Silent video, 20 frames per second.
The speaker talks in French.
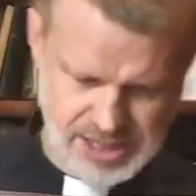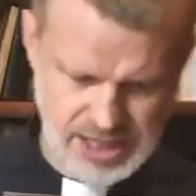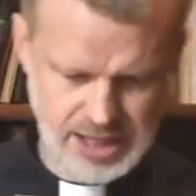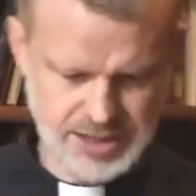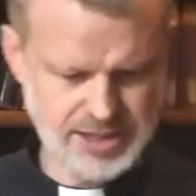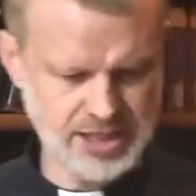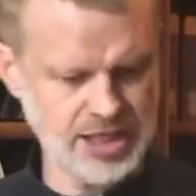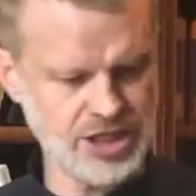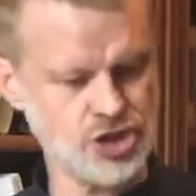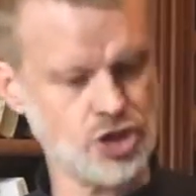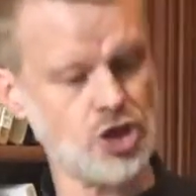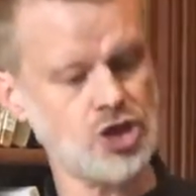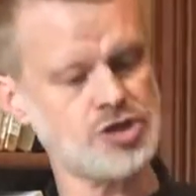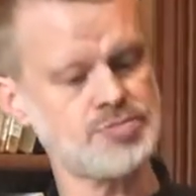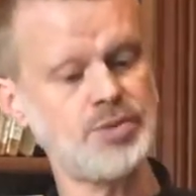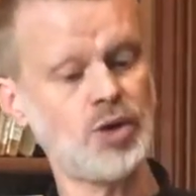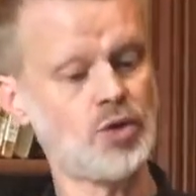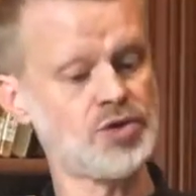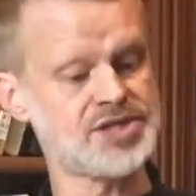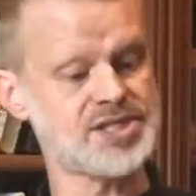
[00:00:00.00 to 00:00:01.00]
et
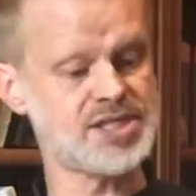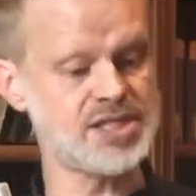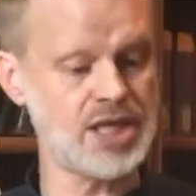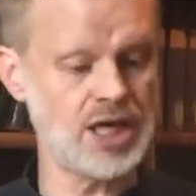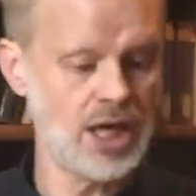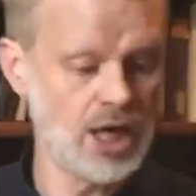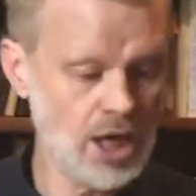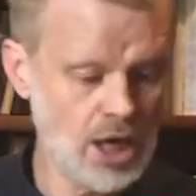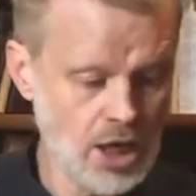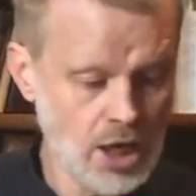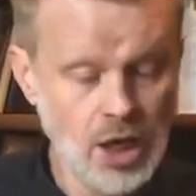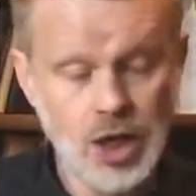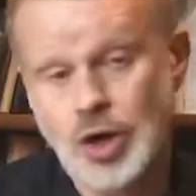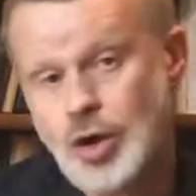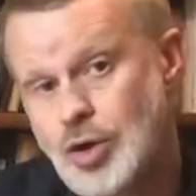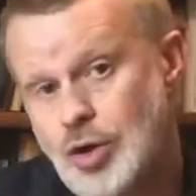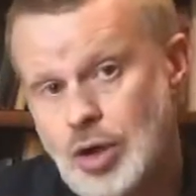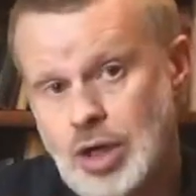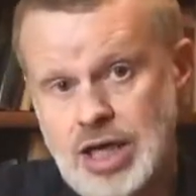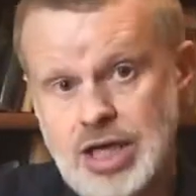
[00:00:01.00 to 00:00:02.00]
l'intelligence, mais aussi
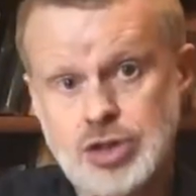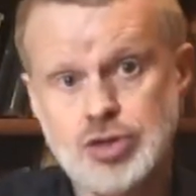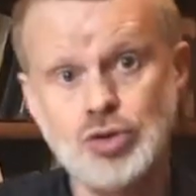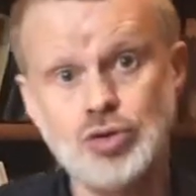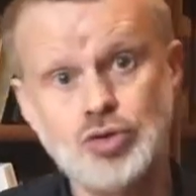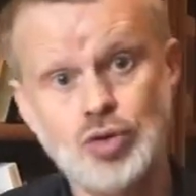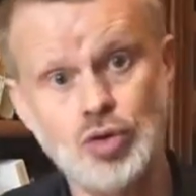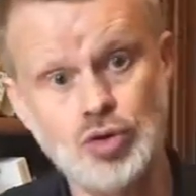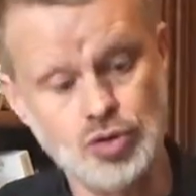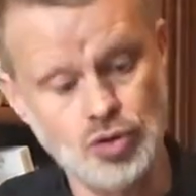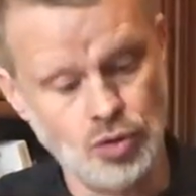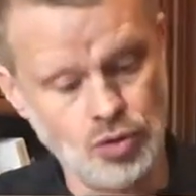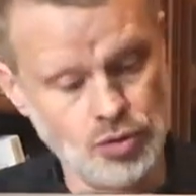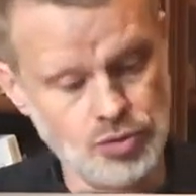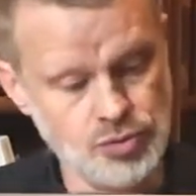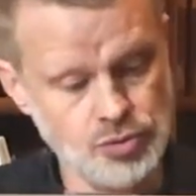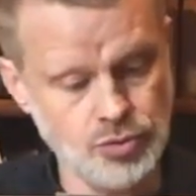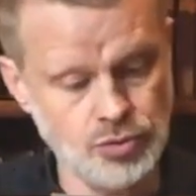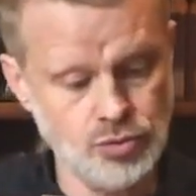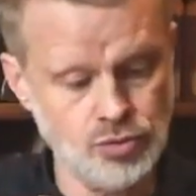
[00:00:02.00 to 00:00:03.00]
euh, les autres
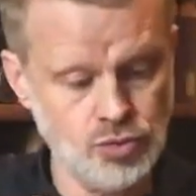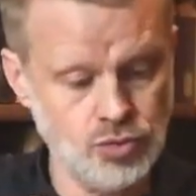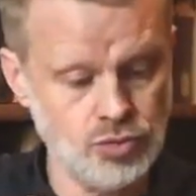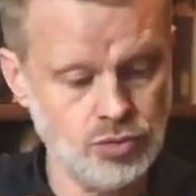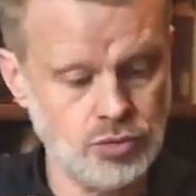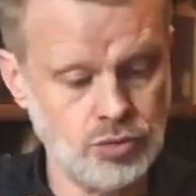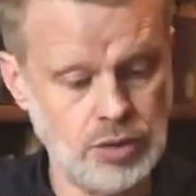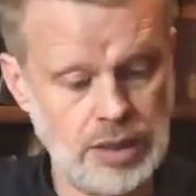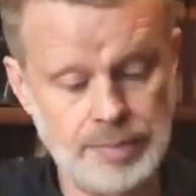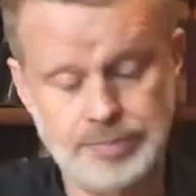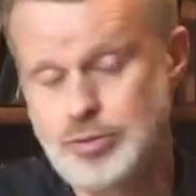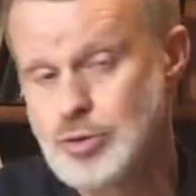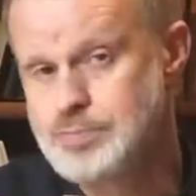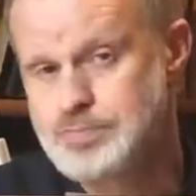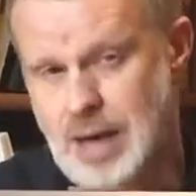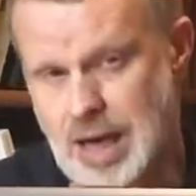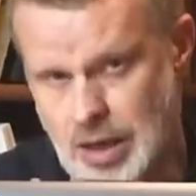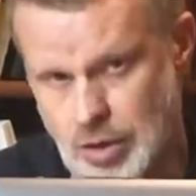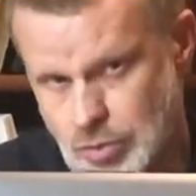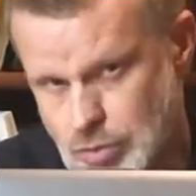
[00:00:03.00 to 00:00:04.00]
dons, euh, la
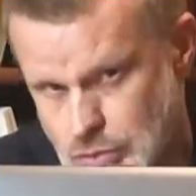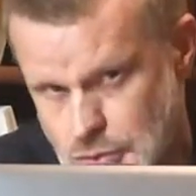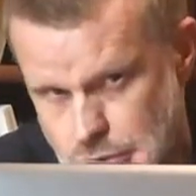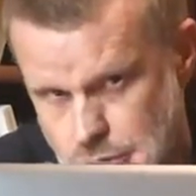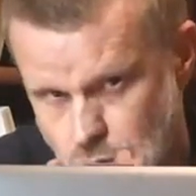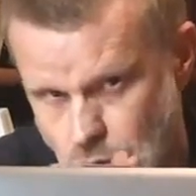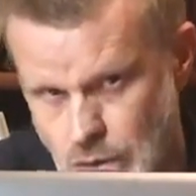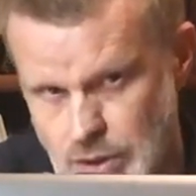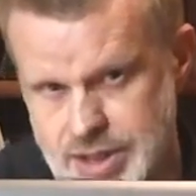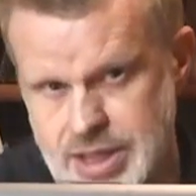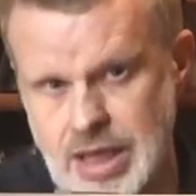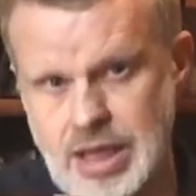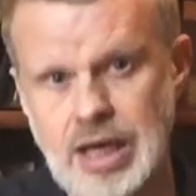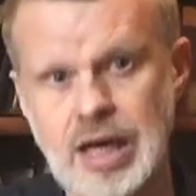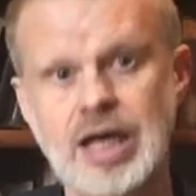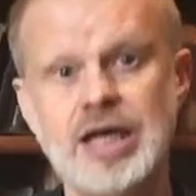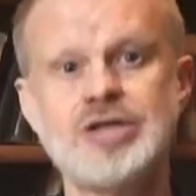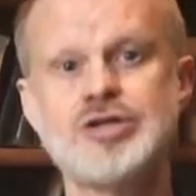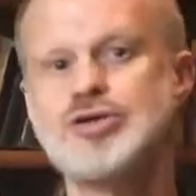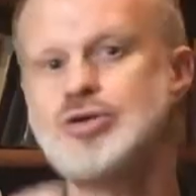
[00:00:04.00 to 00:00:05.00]
plupart sont liés
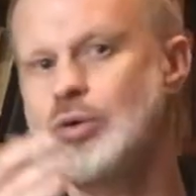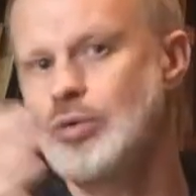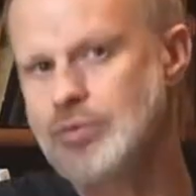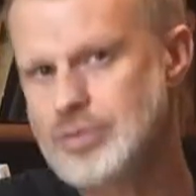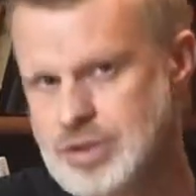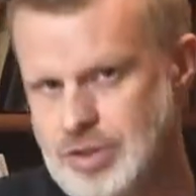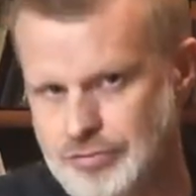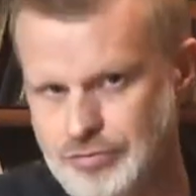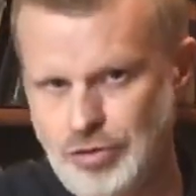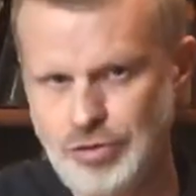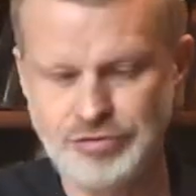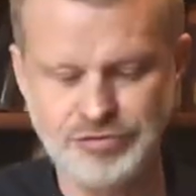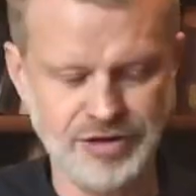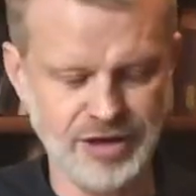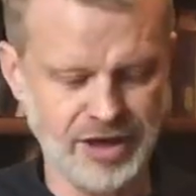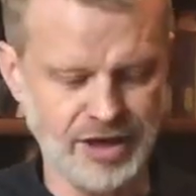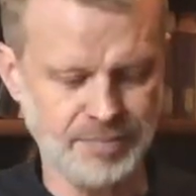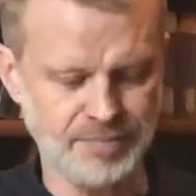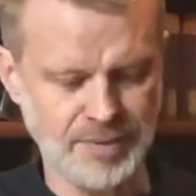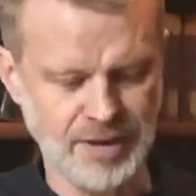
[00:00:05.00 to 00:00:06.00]
à l'action, vous le
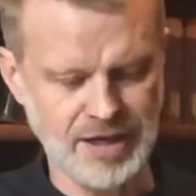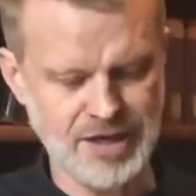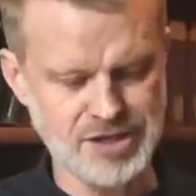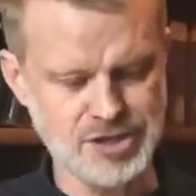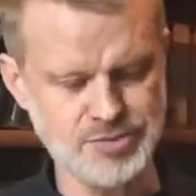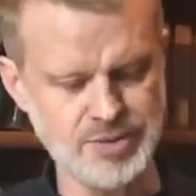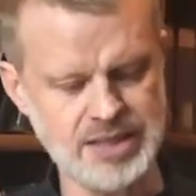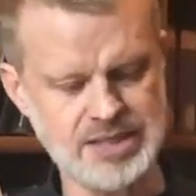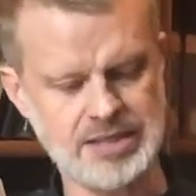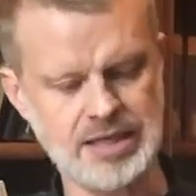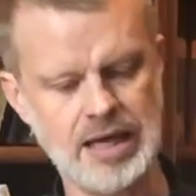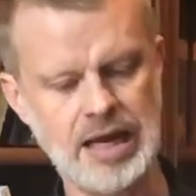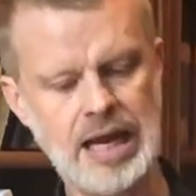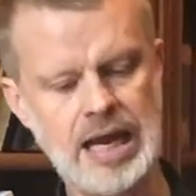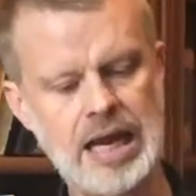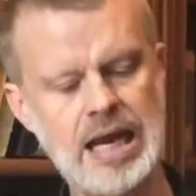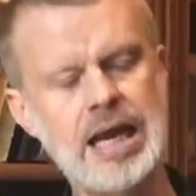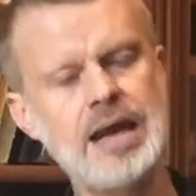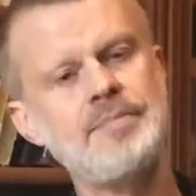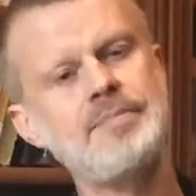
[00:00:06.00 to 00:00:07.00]
verrez par la suite.
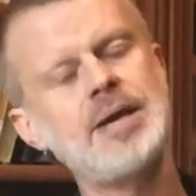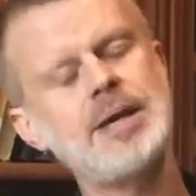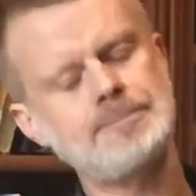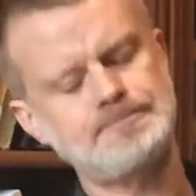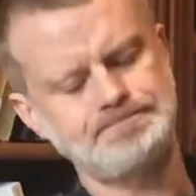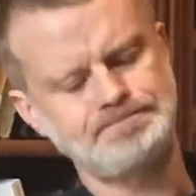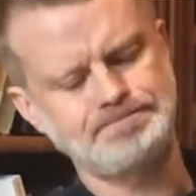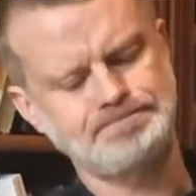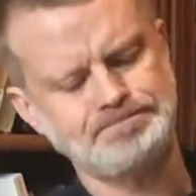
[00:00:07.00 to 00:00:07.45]
Mais